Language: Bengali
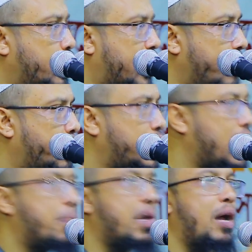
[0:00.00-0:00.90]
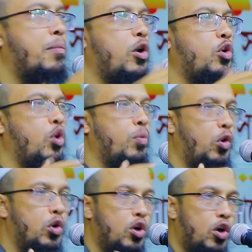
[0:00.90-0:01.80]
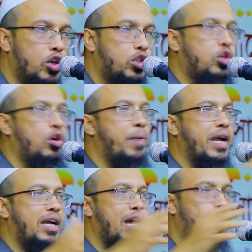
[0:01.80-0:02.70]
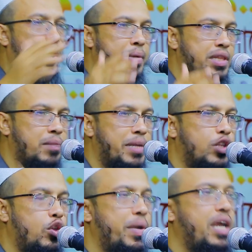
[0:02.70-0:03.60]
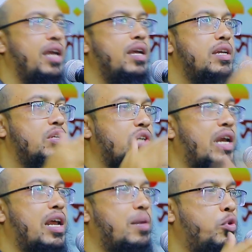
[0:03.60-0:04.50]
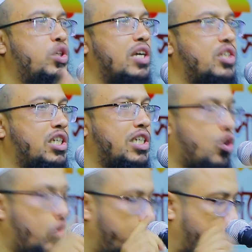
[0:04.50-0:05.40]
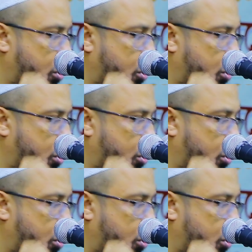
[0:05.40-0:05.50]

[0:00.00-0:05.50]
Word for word: বুঝে বুঝে আমরা আমল করব অর্থ ব্যাখ্যা আমাদের মাধ্যমে জানার বোঝার চেষ্টা করব